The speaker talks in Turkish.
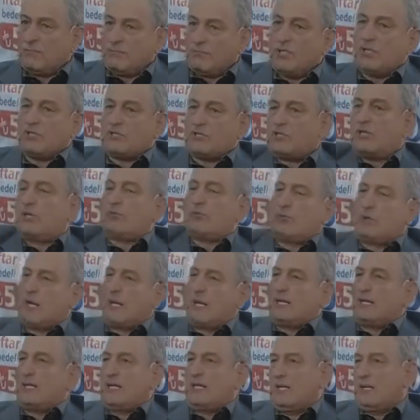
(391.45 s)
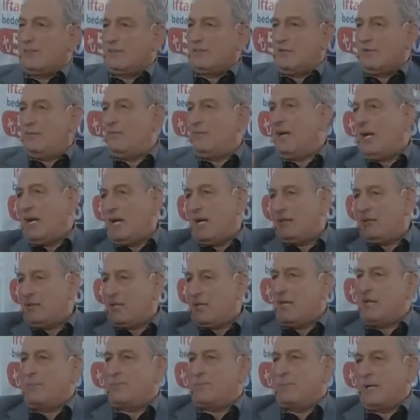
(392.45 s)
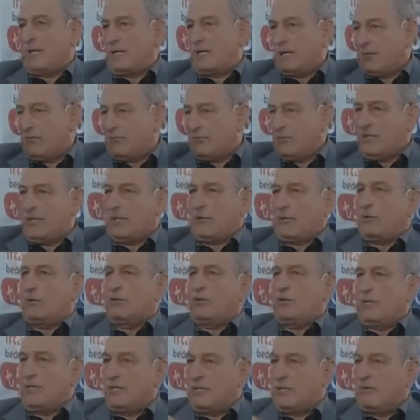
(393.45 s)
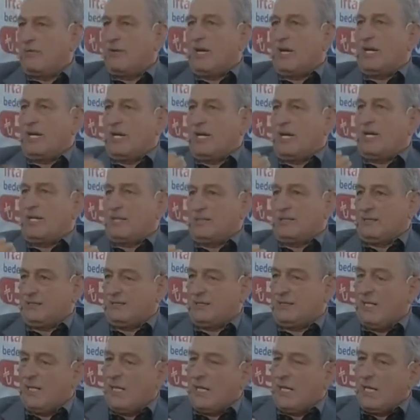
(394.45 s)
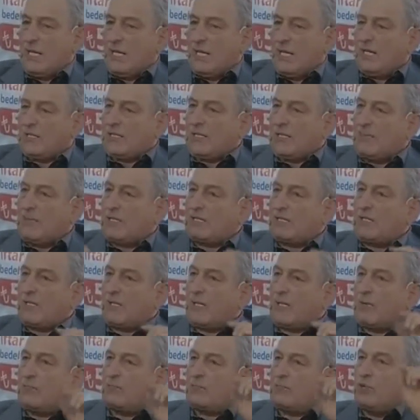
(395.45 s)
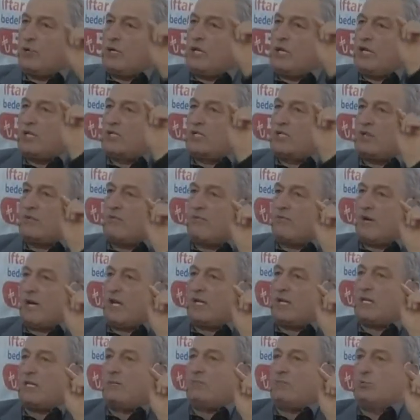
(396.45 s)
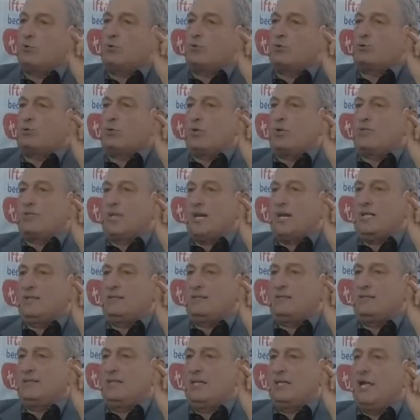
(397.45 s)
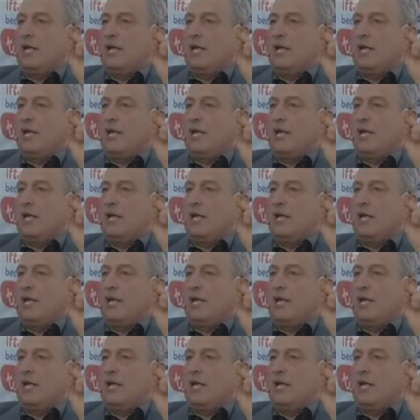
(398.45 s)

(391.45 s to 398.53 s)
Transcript: Birisi de Kur'an-ı Kerim'dir veya diğer peygamberlere gönderdiği vahiylerdir. Evet. Demek ki bu iki vahyi buluşturacağız.